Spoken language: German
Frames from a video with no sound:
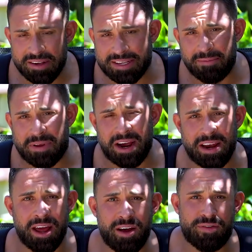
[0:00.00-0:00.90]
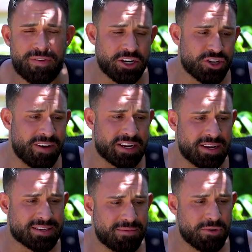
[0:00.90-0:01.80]
es gibt kein falsches Wetter,
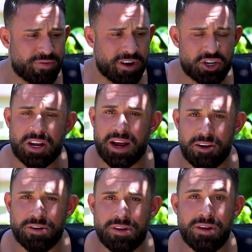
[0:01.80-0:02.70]
es gibt nur falsche Kleidung.